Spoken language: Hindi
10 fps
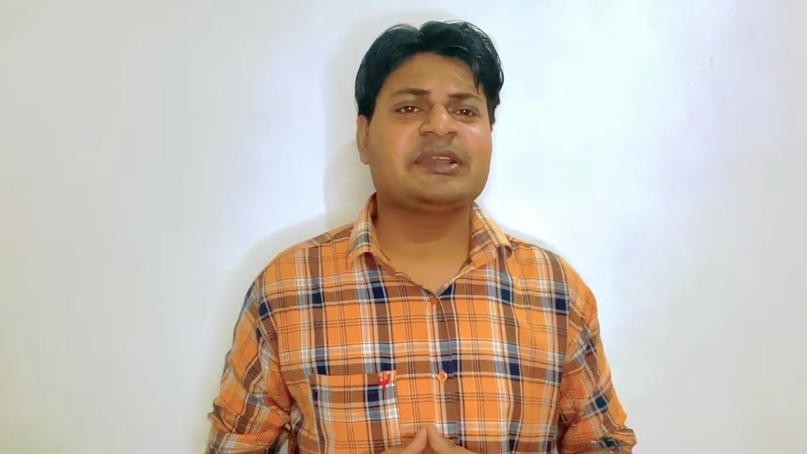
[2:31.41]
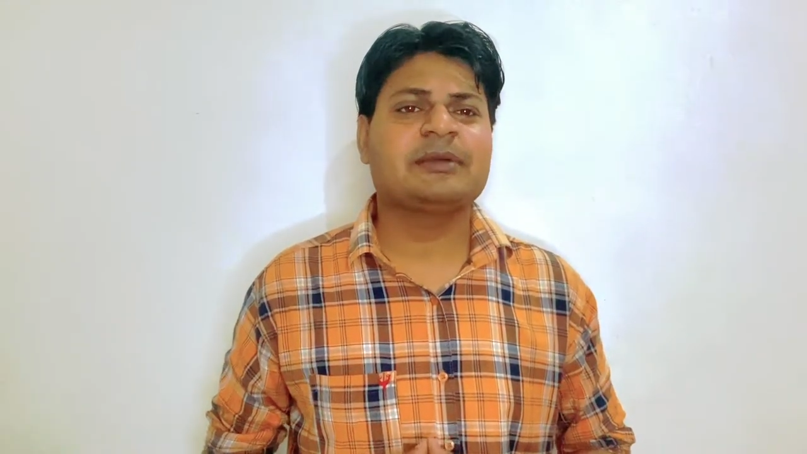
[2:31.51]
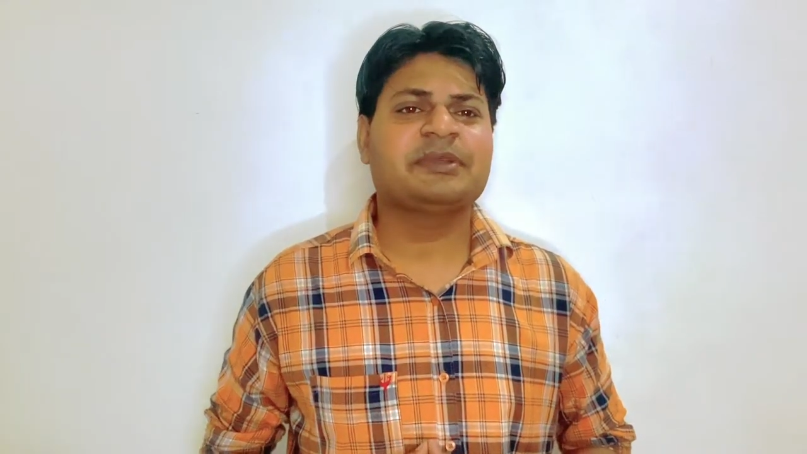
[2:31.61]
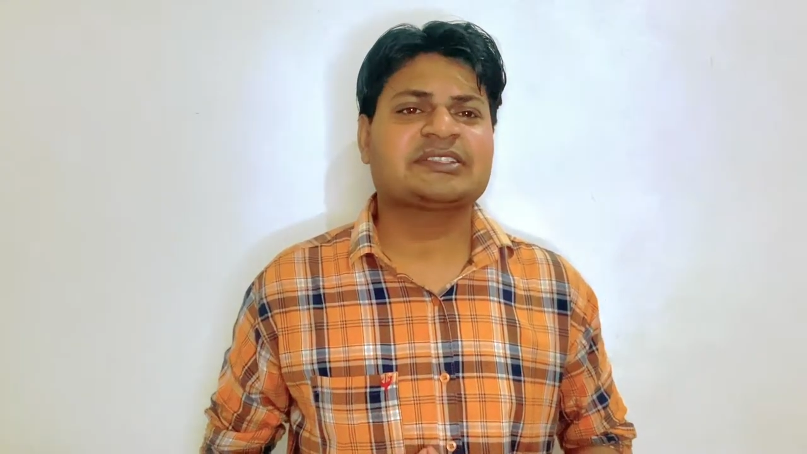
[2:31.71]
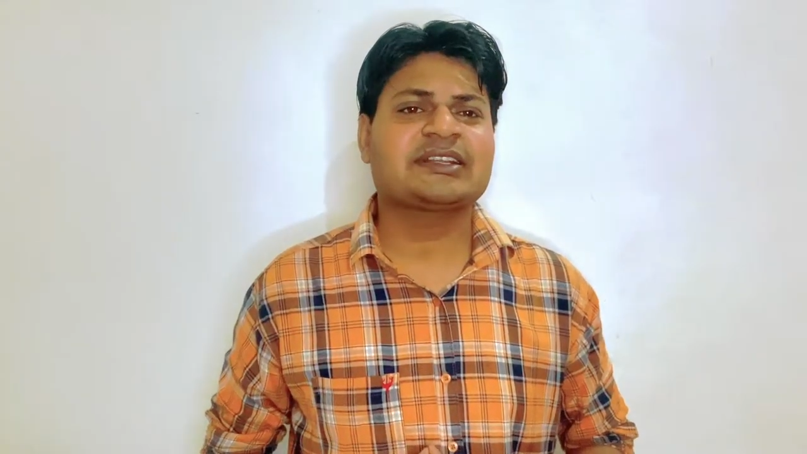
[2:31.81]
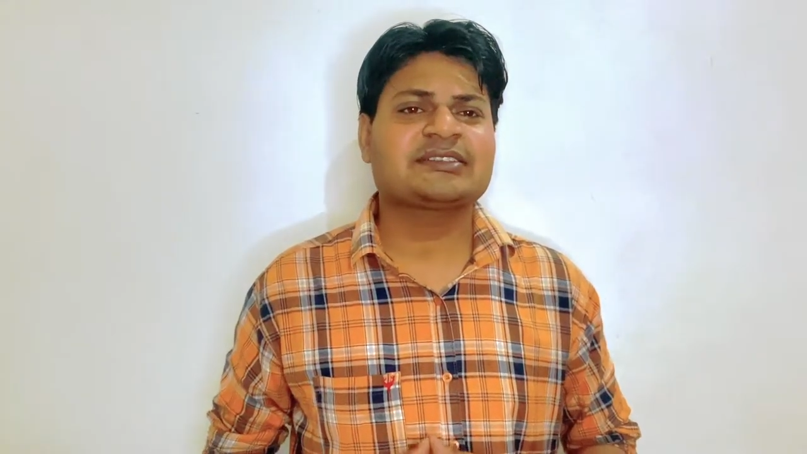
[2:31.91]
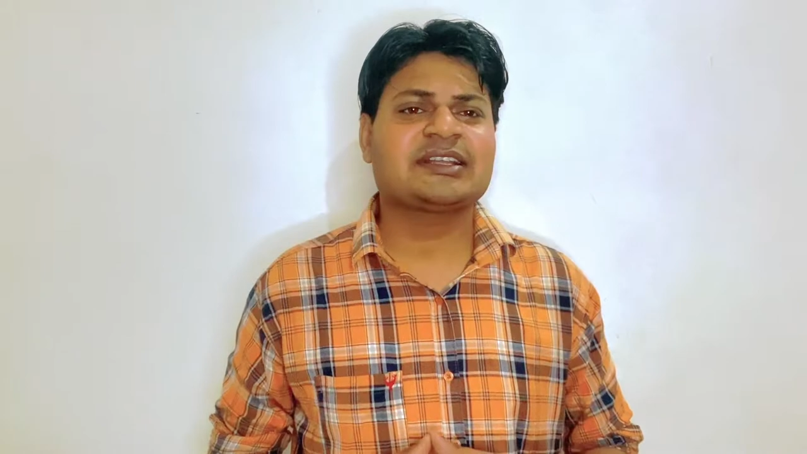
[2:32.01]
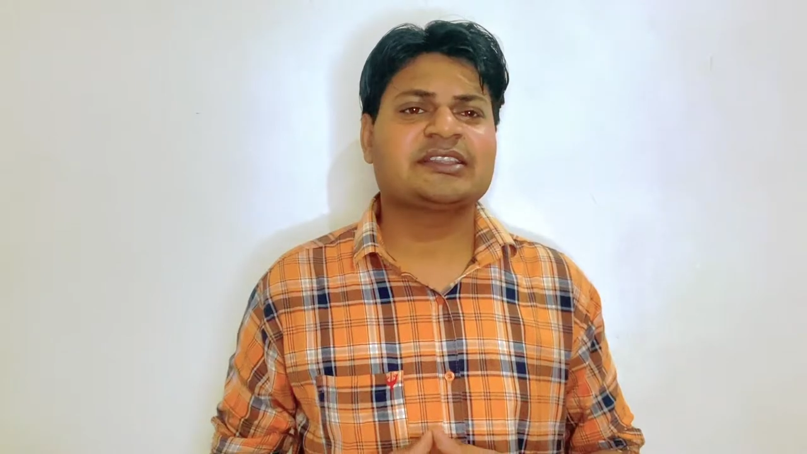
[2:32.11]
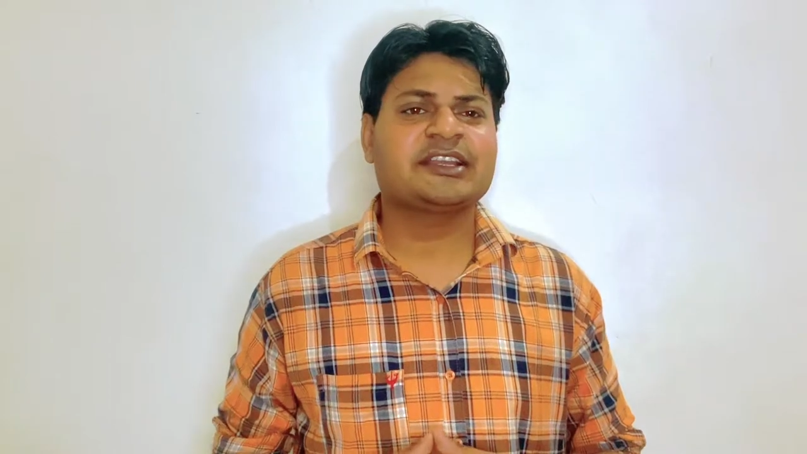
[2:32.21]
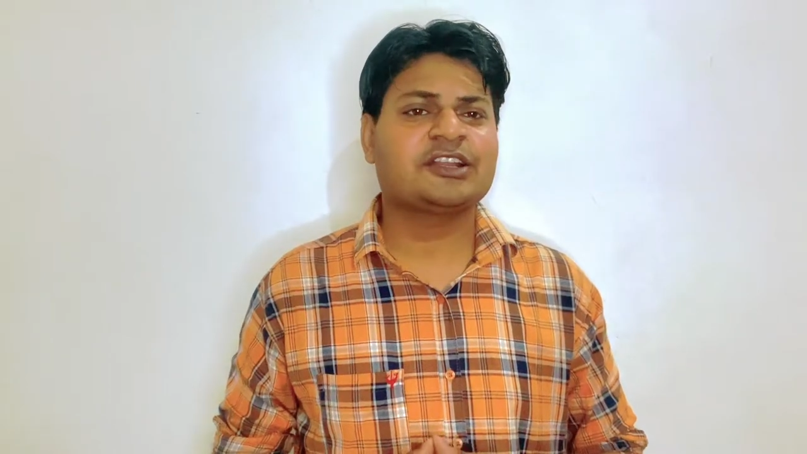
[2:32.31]
मेगापिक्सल के
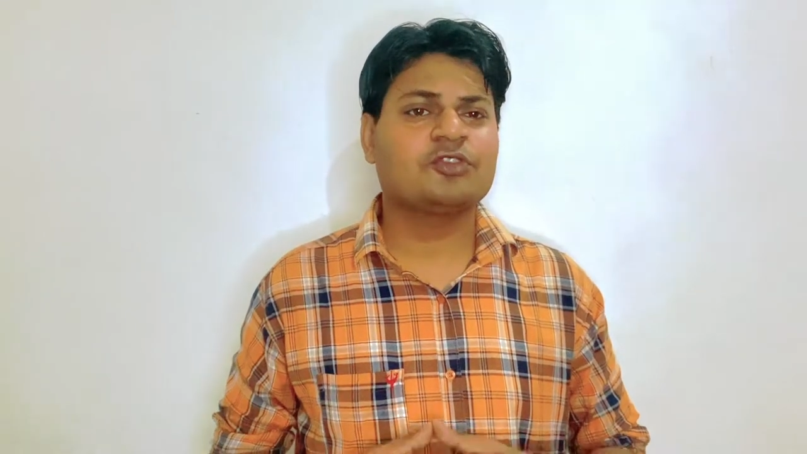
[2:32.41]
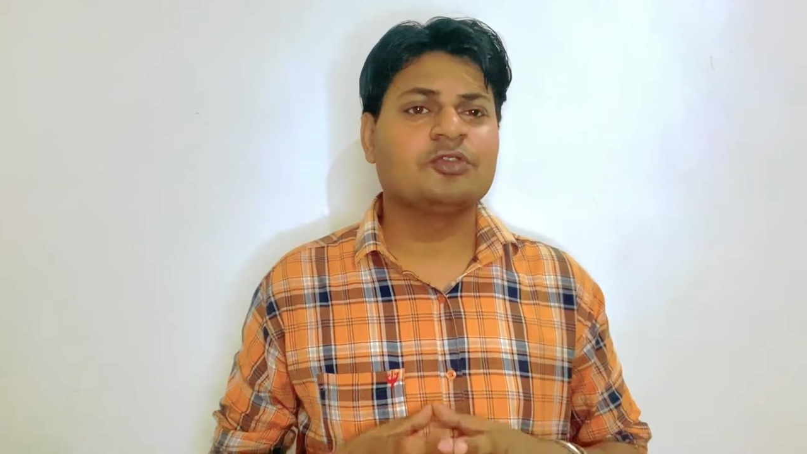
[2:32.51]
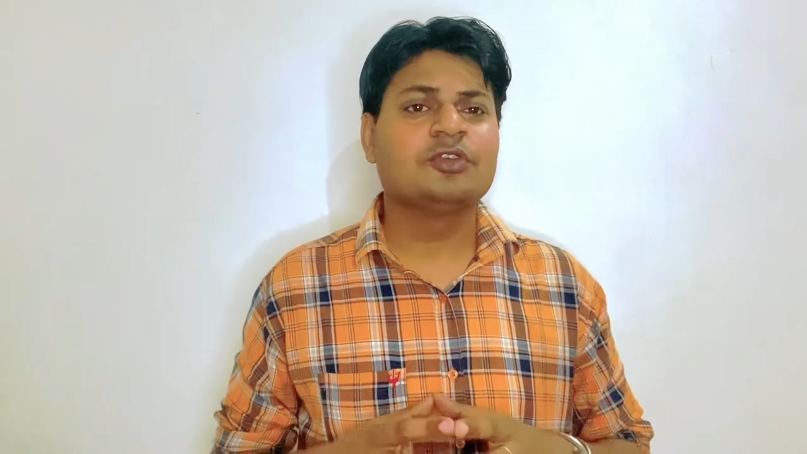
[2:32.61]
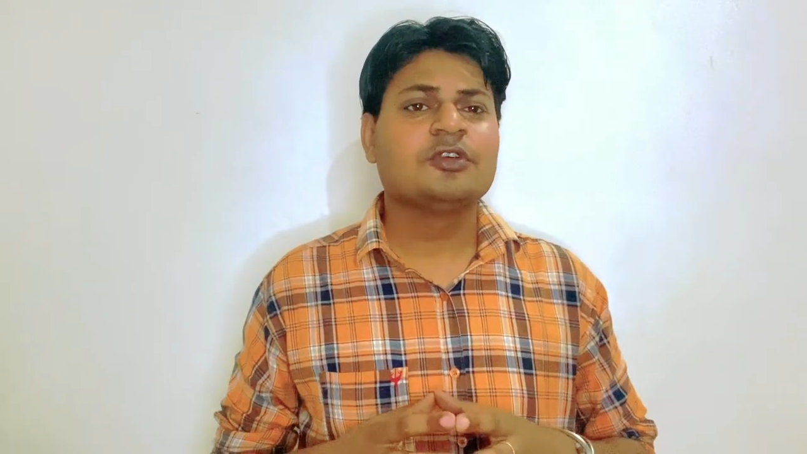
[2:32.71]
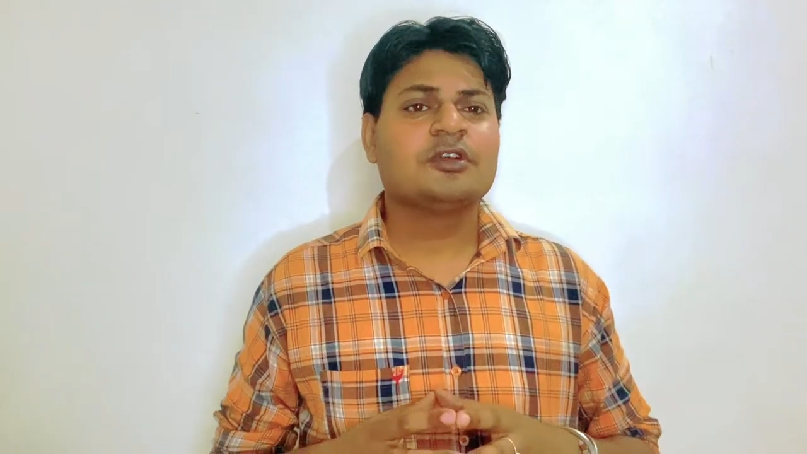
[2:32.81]
साथ देखने को